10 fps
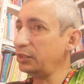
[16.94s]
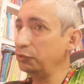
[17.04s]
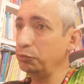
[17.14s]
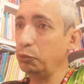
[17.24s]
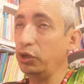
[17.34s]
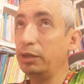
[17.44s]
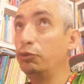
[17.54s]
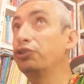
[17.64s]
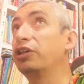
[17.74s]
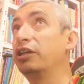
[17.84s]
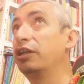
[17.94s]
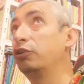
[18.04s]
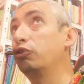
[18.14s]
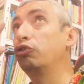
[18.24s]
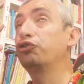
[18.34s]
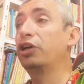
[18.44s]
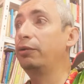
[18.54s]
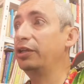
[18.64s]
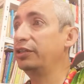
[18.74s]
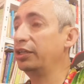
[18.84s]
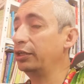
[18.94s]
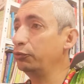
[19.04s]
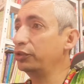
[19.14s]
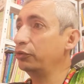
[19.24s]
Supongamos que todos los cables de la luz